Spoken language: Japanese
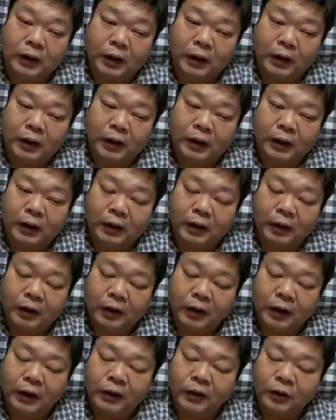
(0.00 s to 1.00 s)

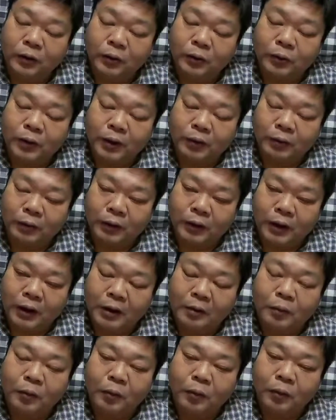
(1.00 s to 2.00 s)
えー、海上なので
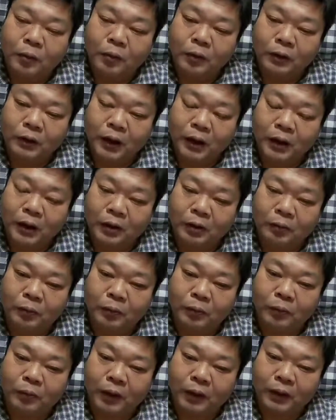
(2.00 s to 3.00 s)
何も遮る
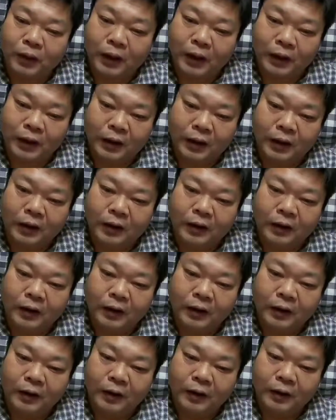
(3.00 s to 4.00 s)
ものがない、
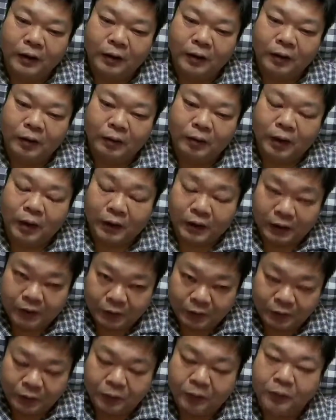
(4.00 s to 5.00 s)
えー、わけで
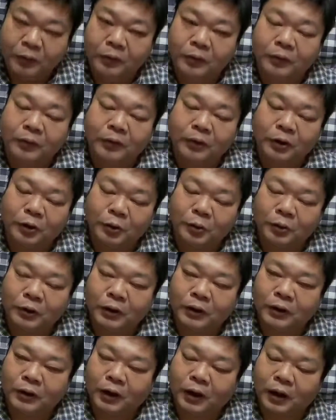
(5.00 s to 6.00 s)
すよ直
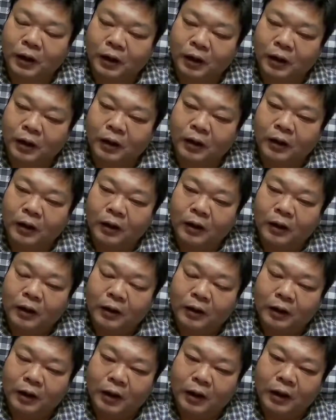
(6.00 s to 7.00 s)
接波
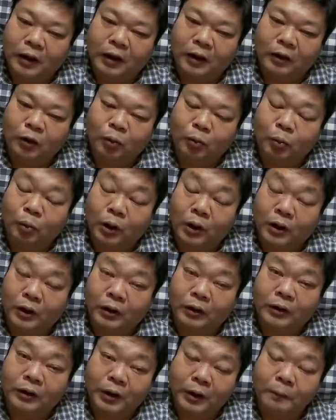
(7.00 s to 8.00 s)
が飛ぶわけ
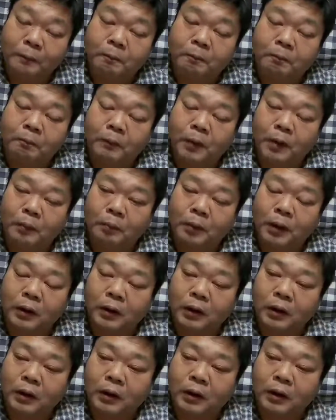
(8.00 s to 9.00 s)
ですね、まあ、一
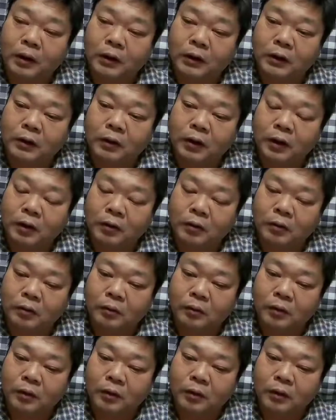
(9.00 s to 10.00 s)
般的に使われ
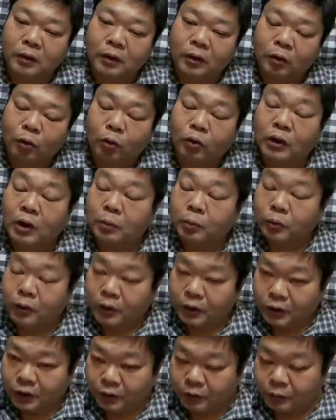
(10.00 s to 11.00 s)
る国際
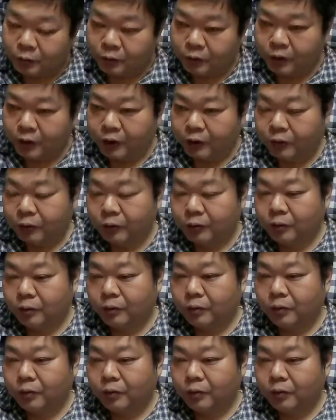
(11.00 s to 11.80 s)
VHF っていう